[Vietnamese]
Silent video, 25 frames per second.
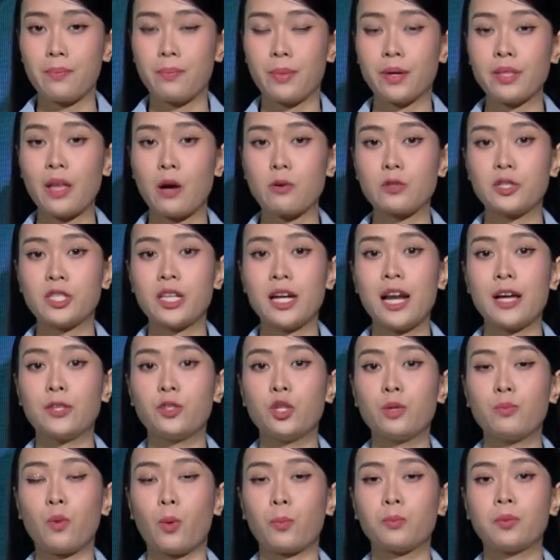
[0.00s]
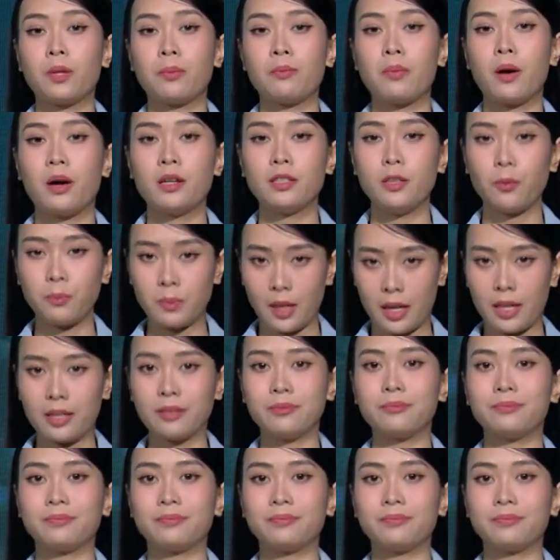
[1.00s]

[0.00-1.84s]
Mở đầu sẽ là chuyên mục tin mới Doctor.